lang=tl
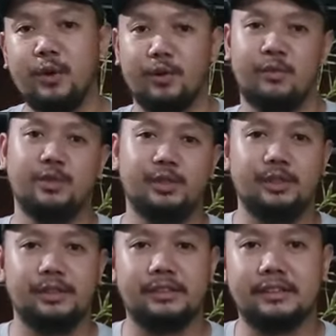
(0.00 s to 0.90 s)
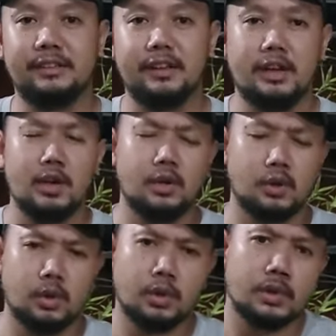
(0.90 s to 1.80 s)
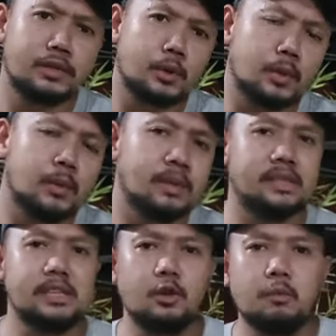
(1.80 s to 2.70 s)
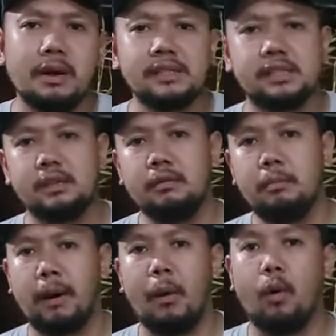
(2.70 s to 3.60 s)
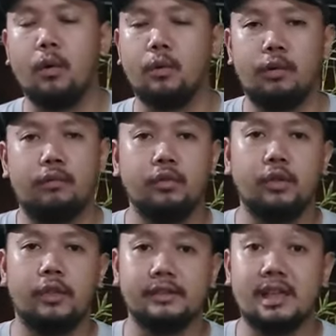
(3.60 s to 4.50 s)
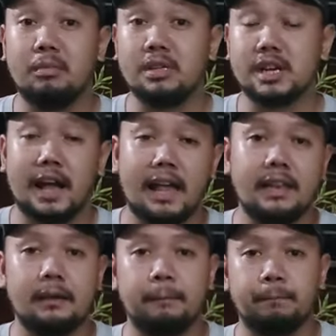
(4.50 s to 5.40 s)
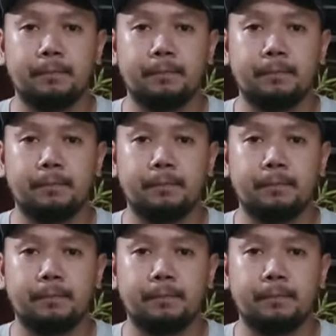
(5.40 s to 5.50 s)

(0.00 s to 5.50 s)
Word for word: Dog Food. So, sino ba si Bawaw Dog Food? Saan ba siya galing?